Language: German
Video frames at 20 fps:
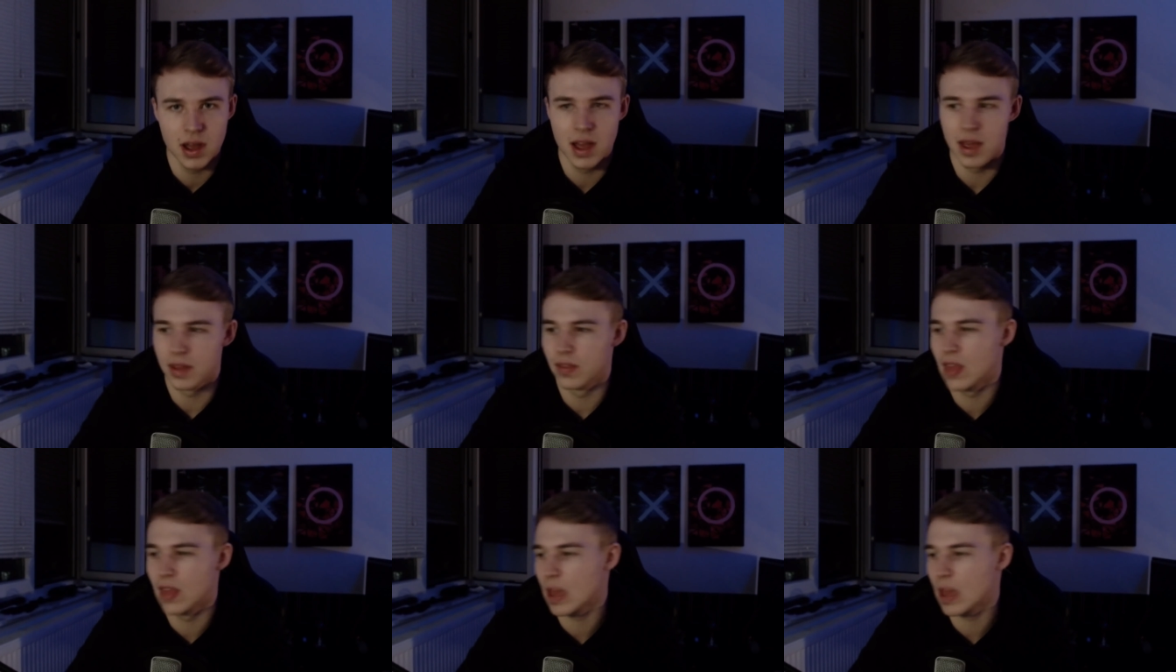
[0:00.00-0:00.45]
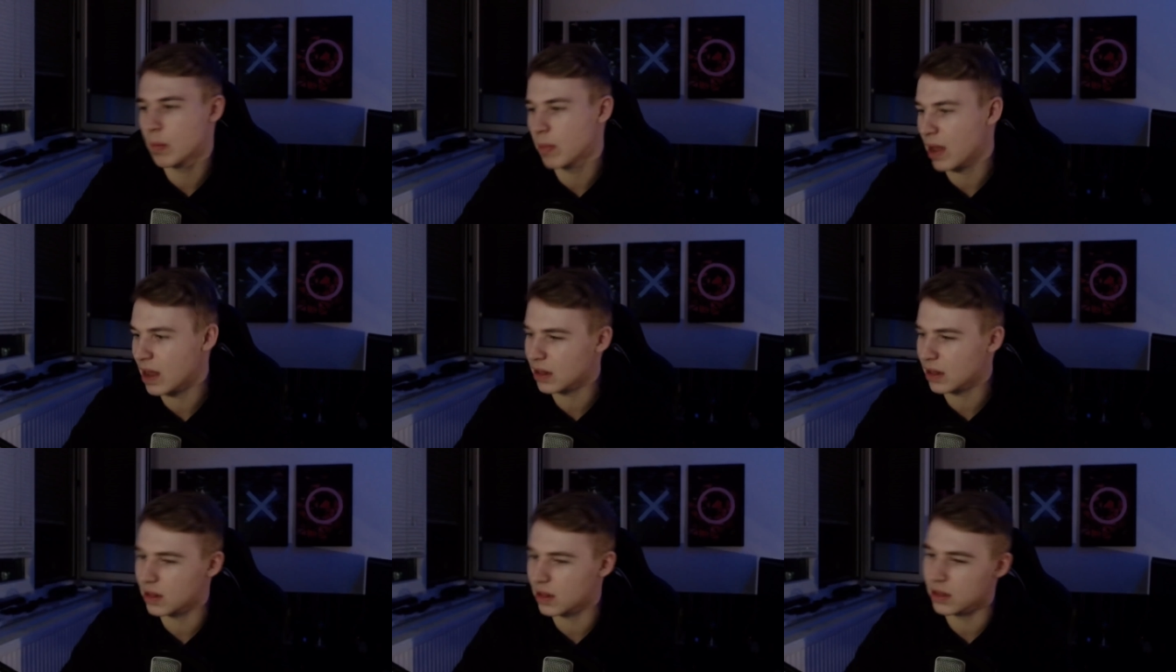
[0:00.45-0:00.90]
Neben
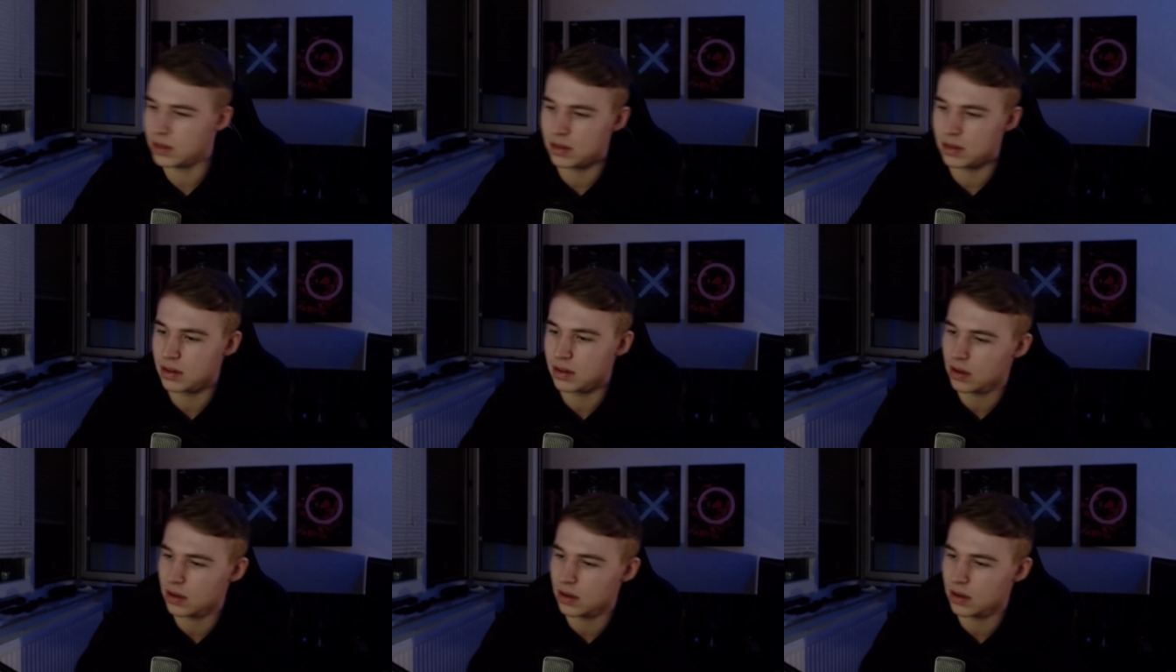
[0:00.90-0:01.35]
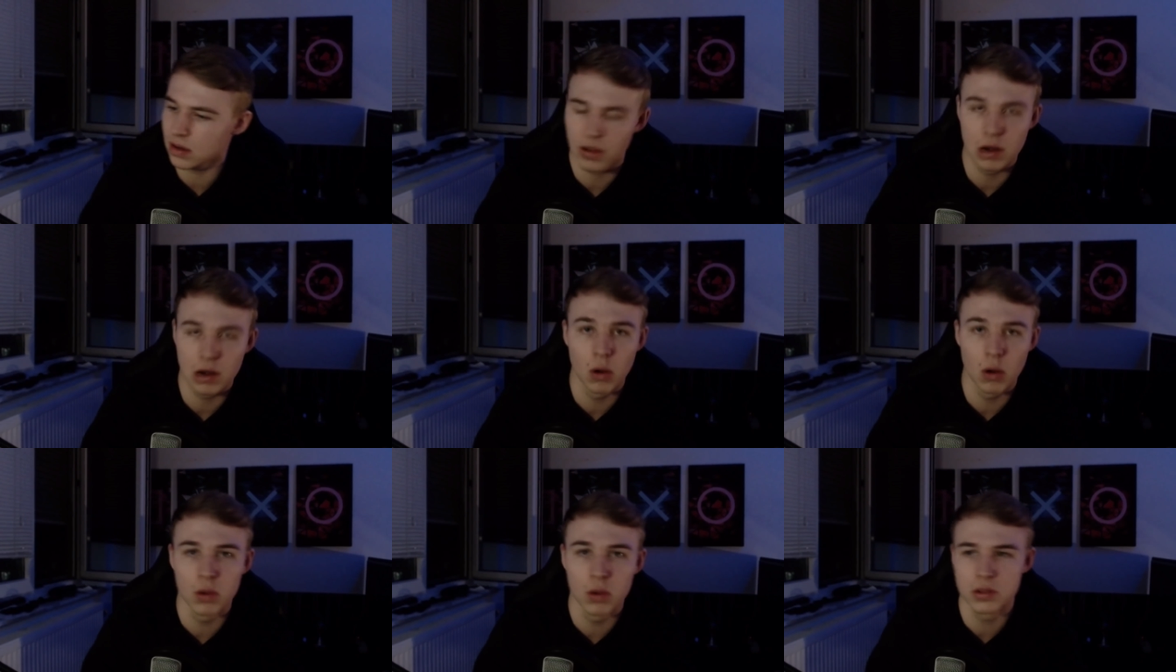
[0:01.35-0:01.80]
etlichen äh,
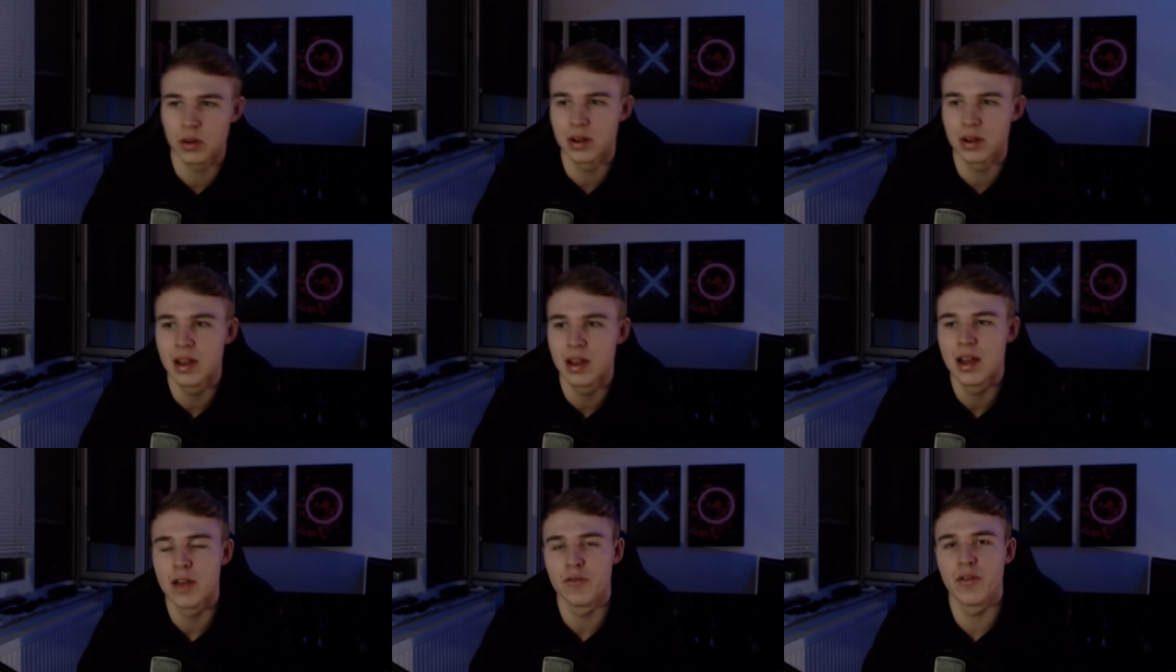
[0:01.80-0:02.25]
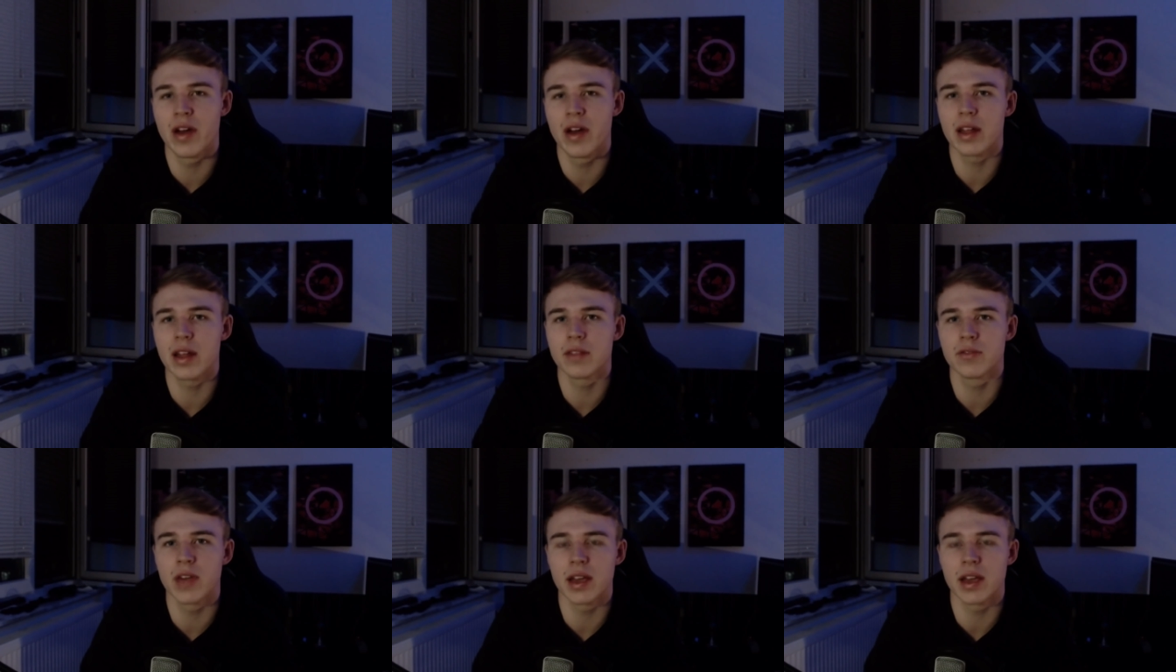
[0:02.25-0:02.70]
Verlosungen
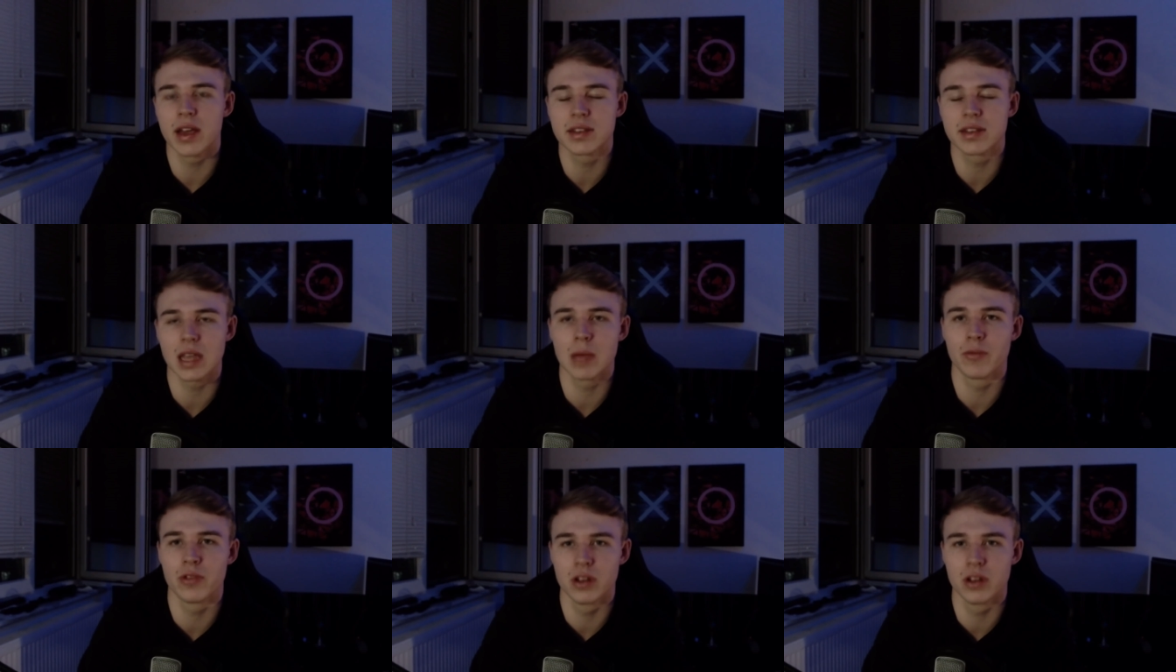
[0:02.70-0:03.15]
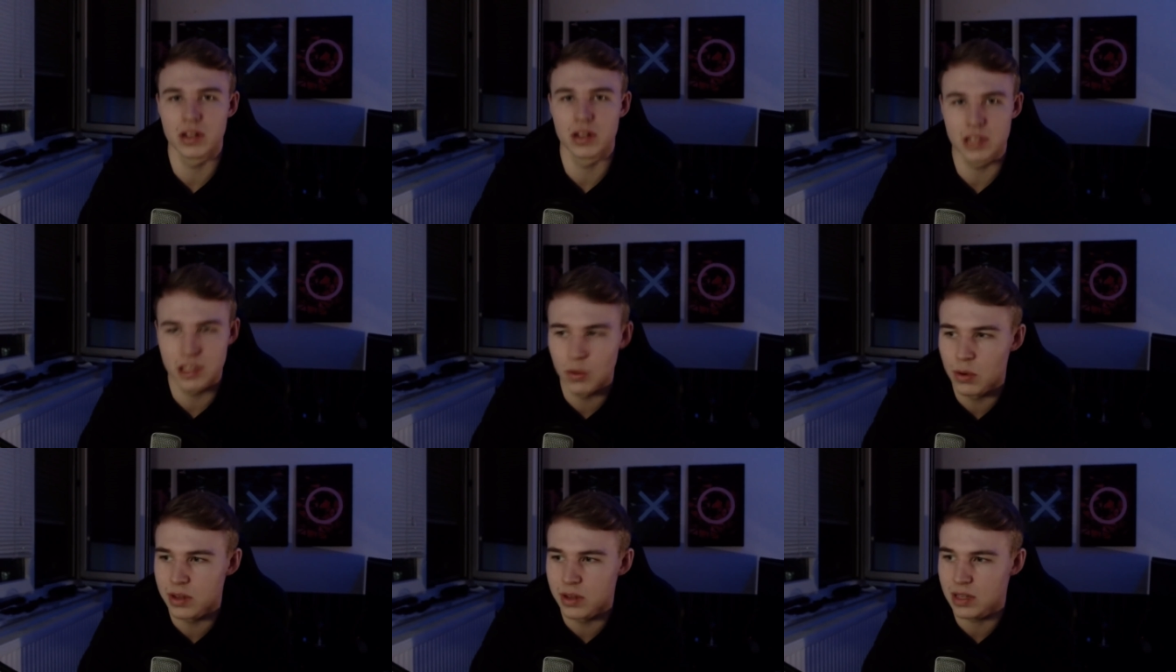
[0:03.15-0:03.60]
werden wir extrem viele
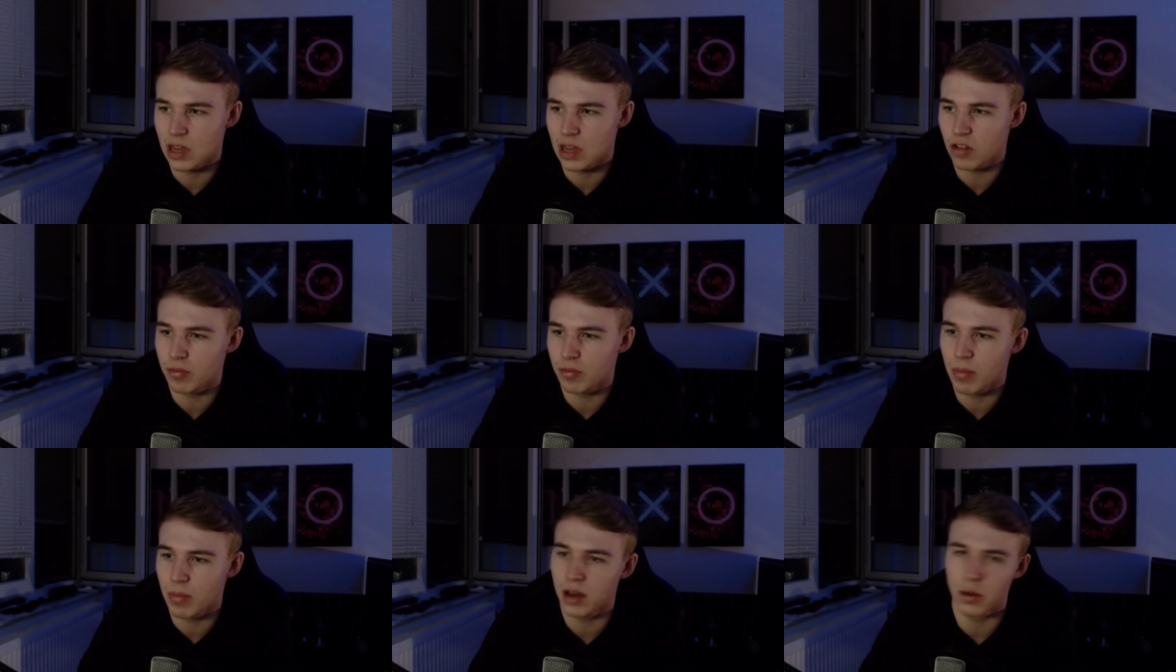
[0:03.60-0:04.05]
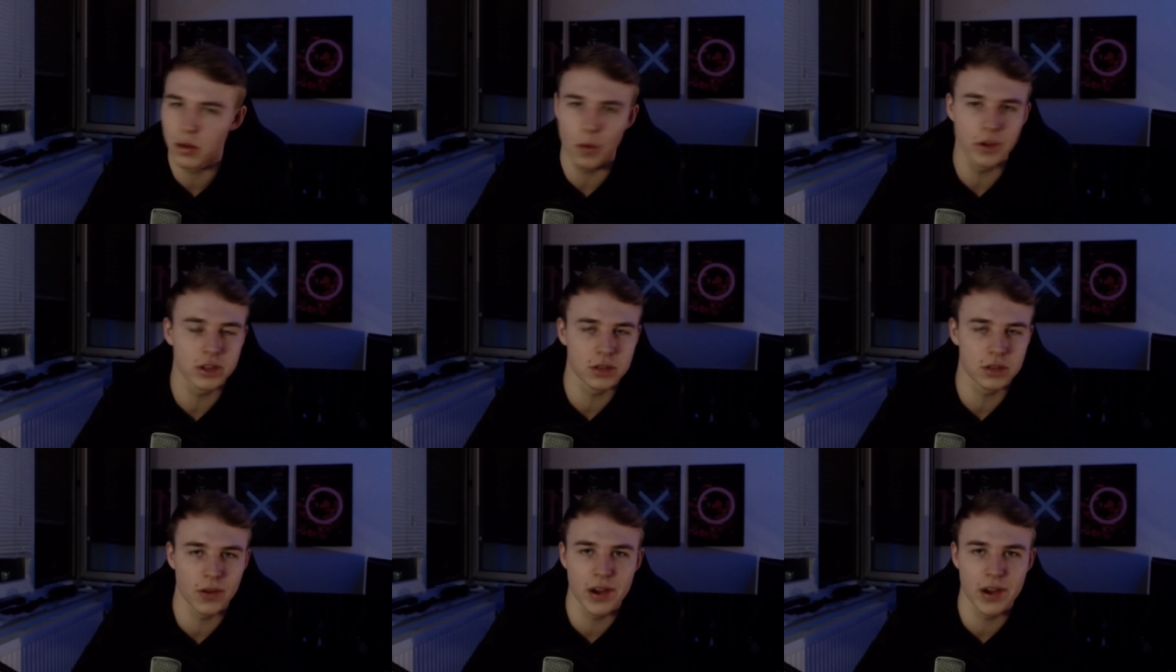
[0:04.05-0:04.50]
Tuning-Treffen machen und
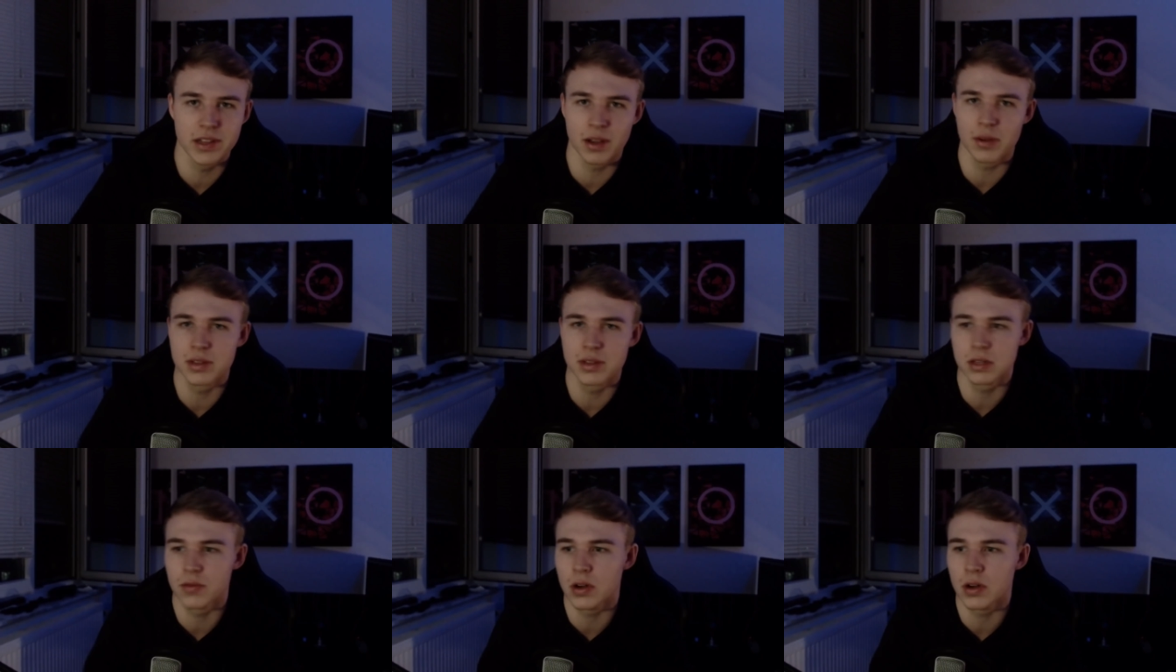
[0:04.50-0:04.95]
so weiter und so fort.